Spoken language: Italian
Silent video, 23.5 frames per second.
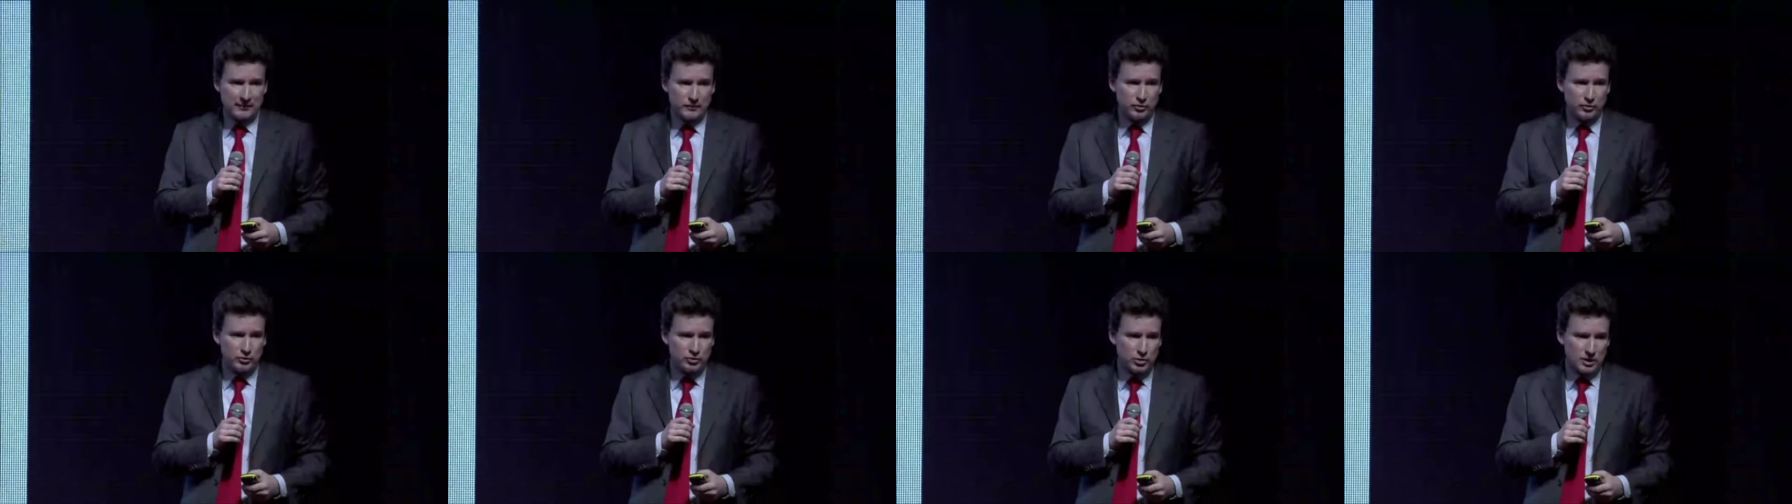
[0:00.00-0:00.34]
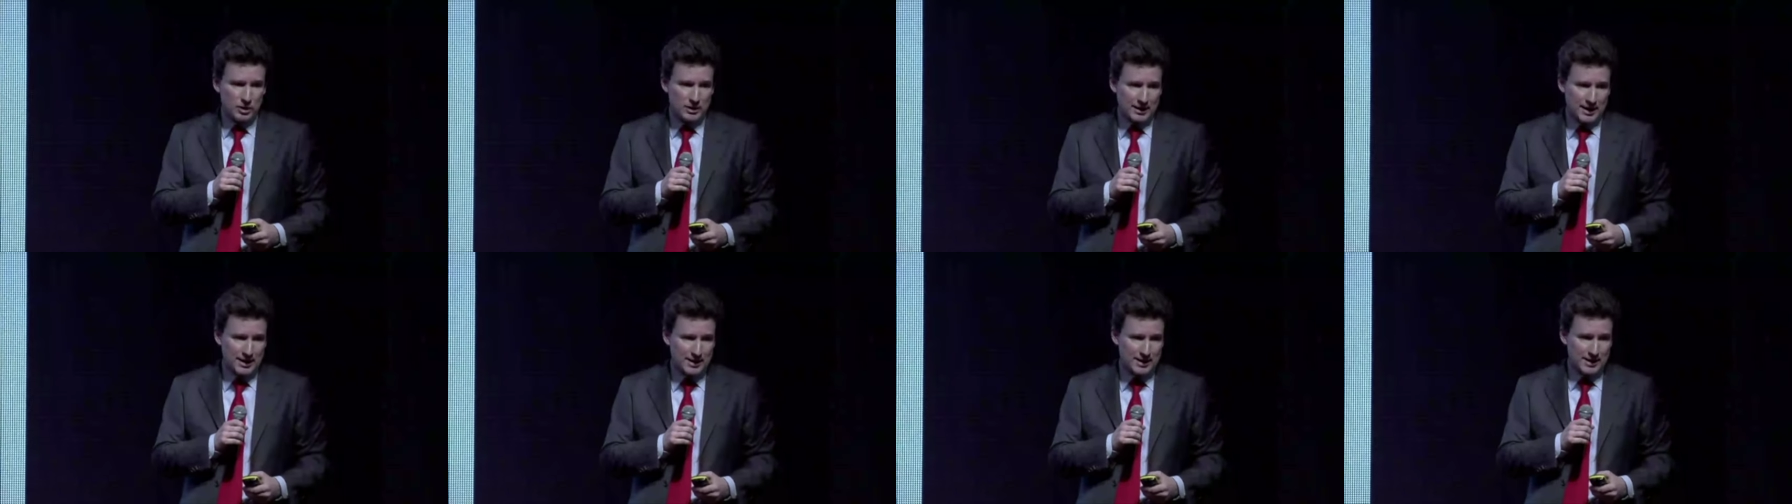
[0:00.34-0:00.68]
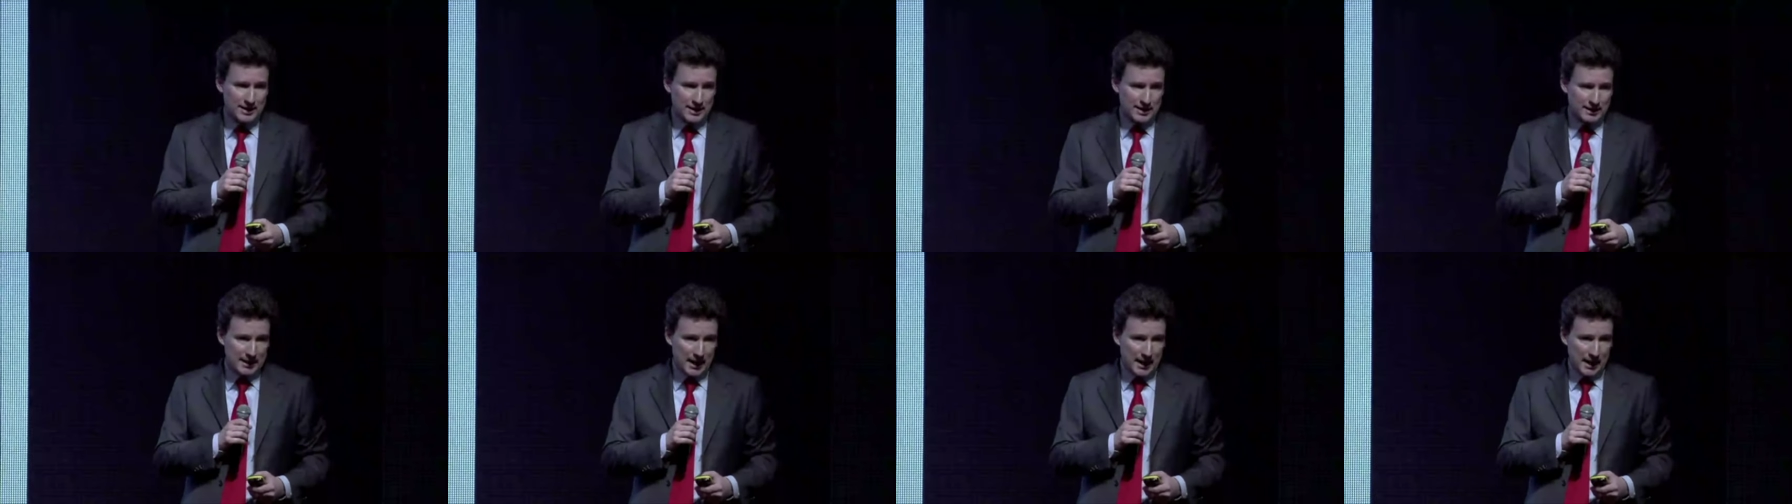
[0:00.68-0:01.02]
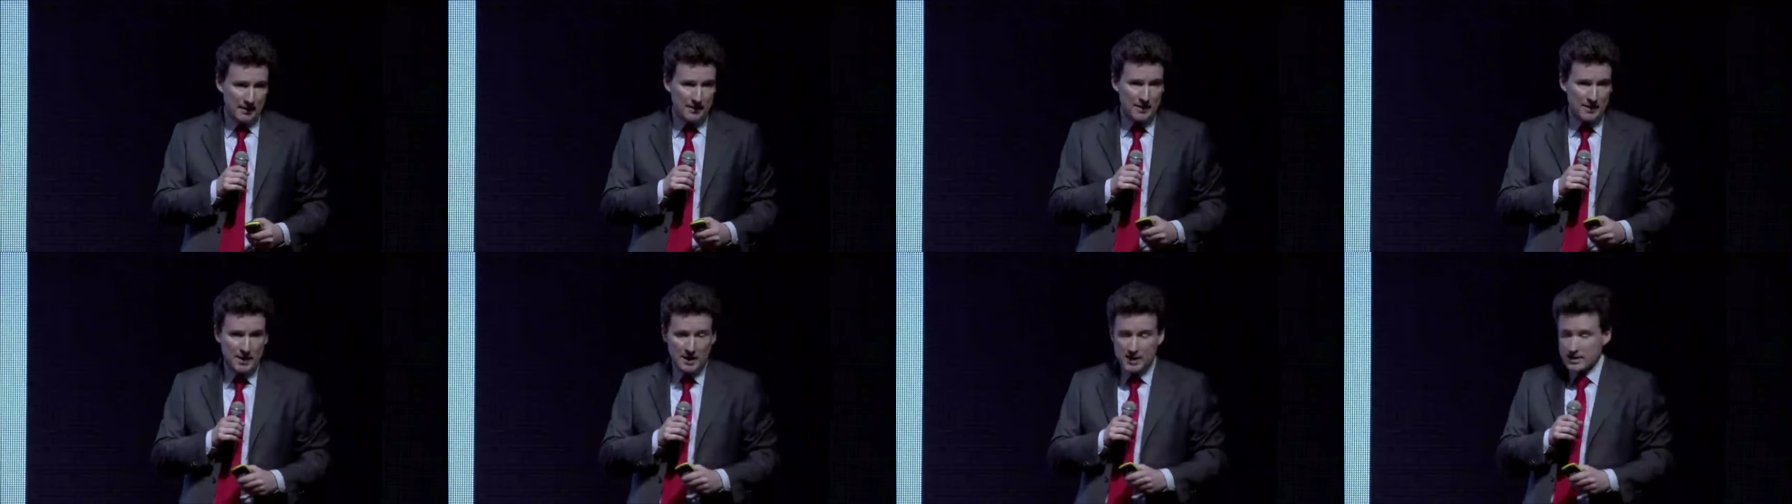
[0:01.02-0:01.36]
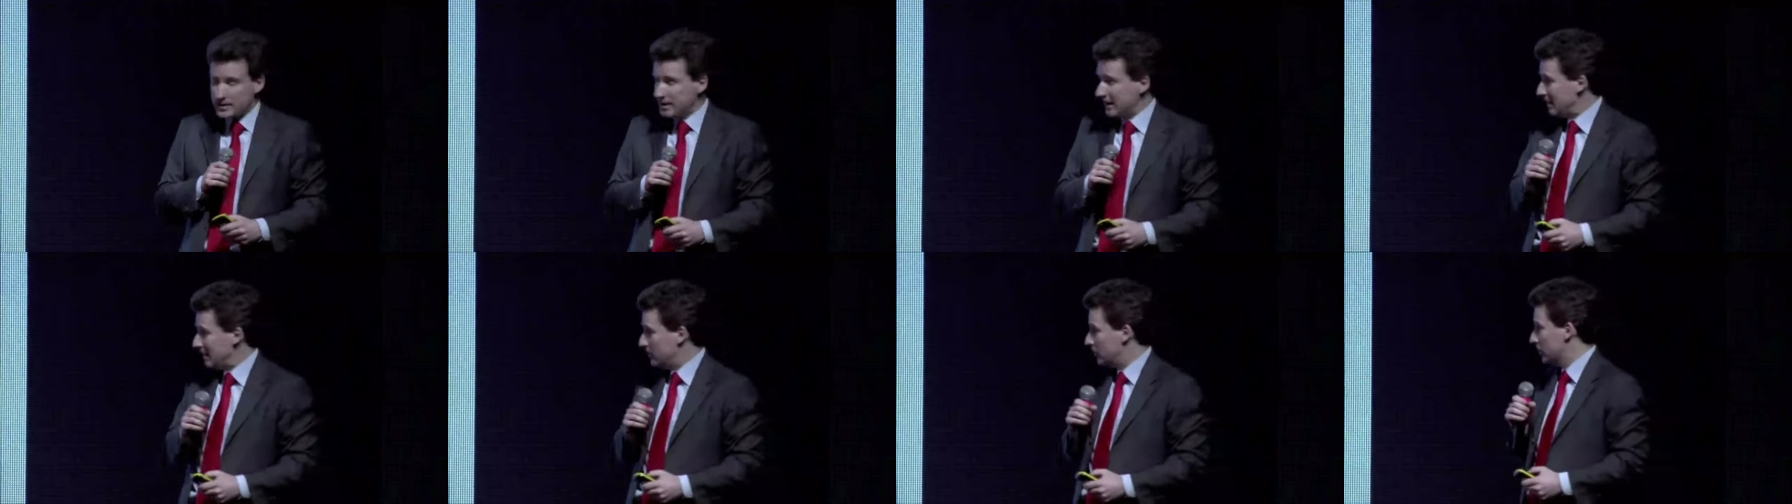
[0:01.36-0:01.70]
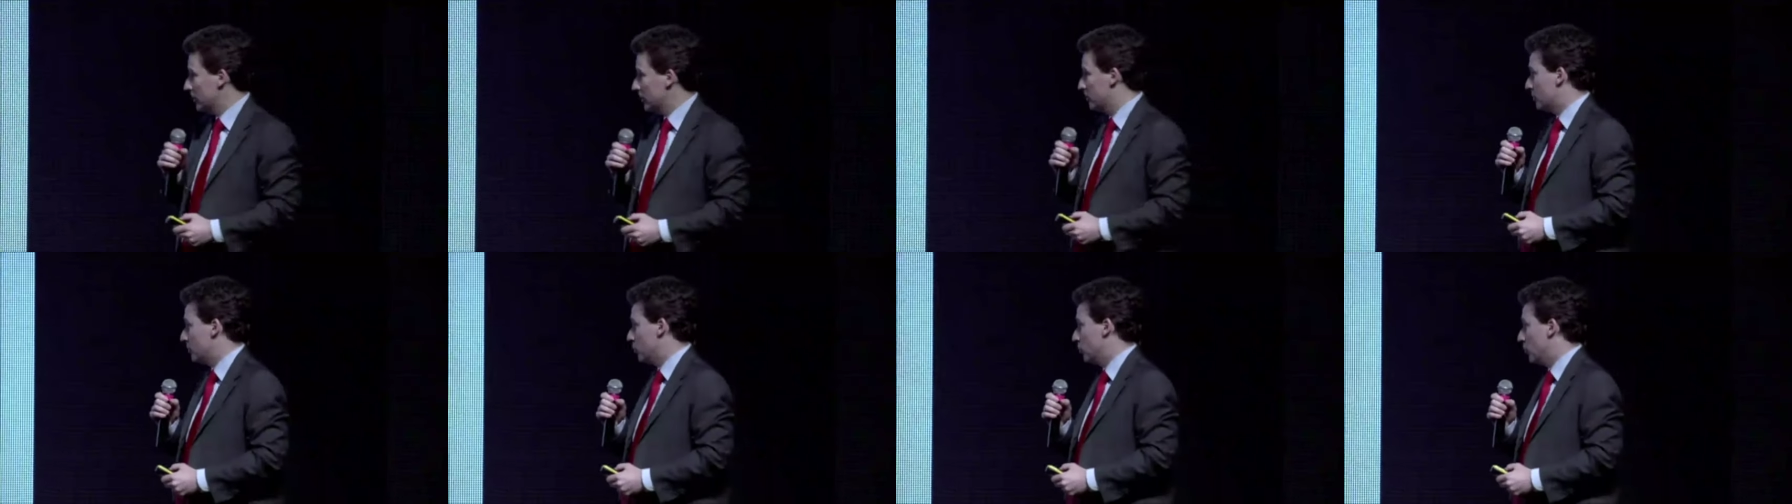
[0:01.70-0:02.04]
futuro della sanità, saremo
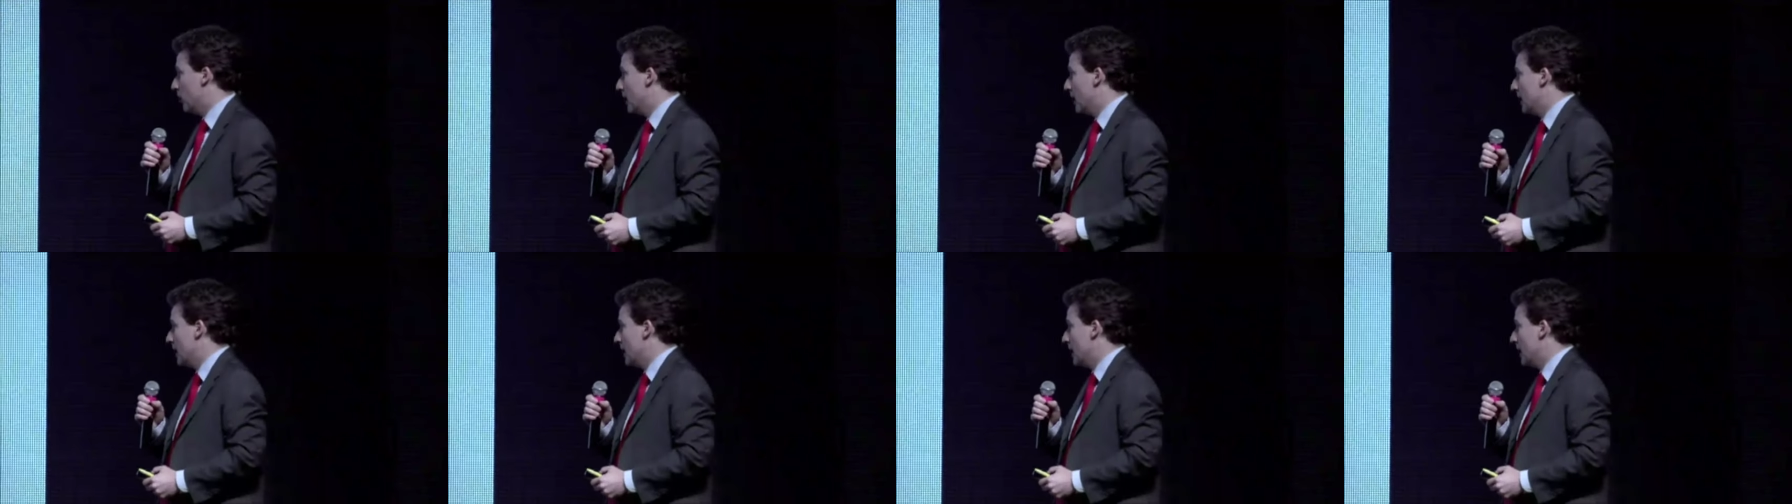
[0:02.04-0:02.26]
di più.